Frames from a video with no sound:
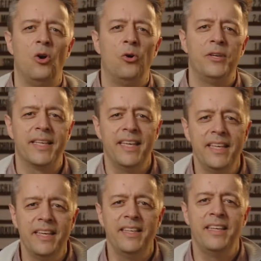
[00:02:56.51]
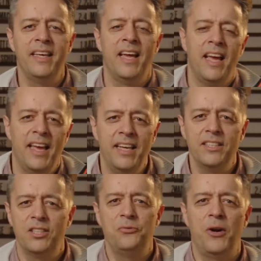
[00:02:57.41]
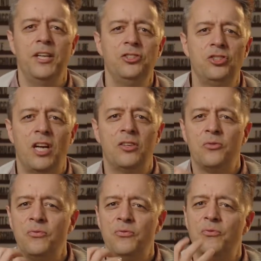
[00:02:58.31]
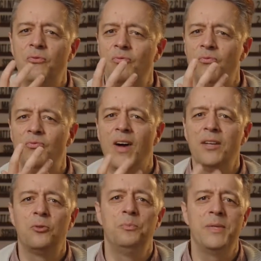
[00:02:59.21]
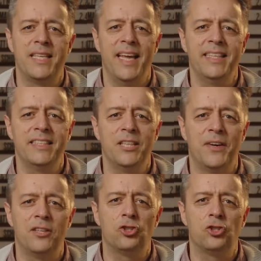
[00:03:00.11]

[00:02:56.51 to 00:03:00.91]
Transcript: Und er ging in die erste Veranstaltung, war noch ein bisschen ängstlich, weil er